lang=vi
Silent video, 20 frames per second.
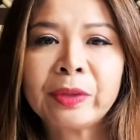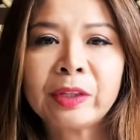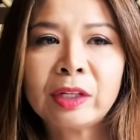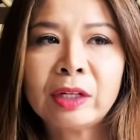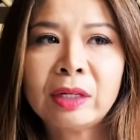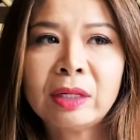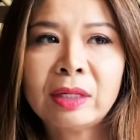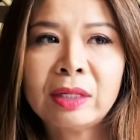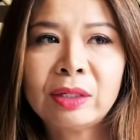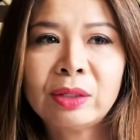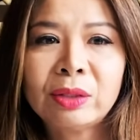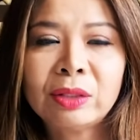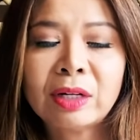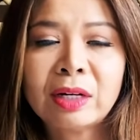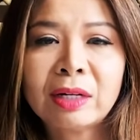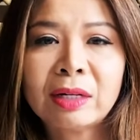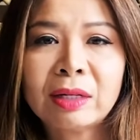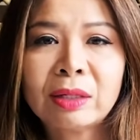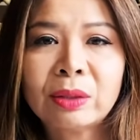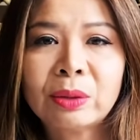Thì
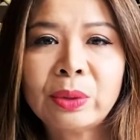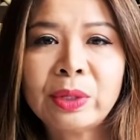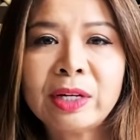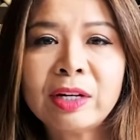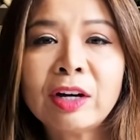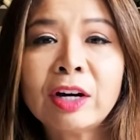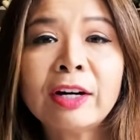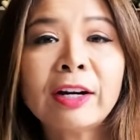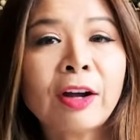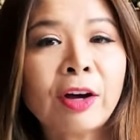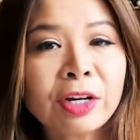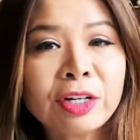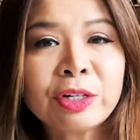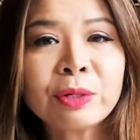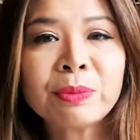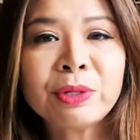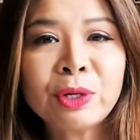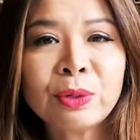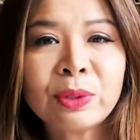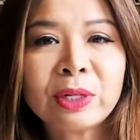uh, Uyên có nói
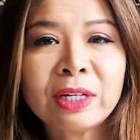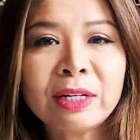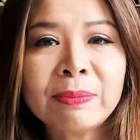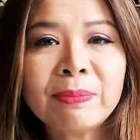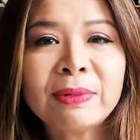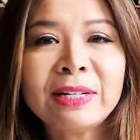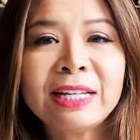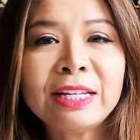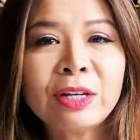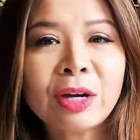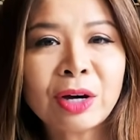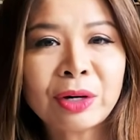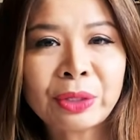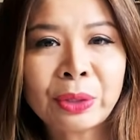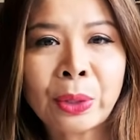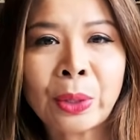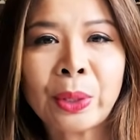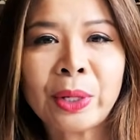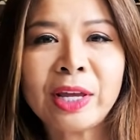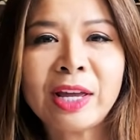trong nhiều clip lý do
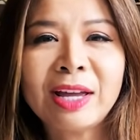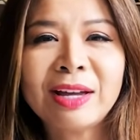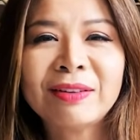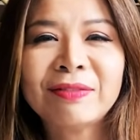rồi,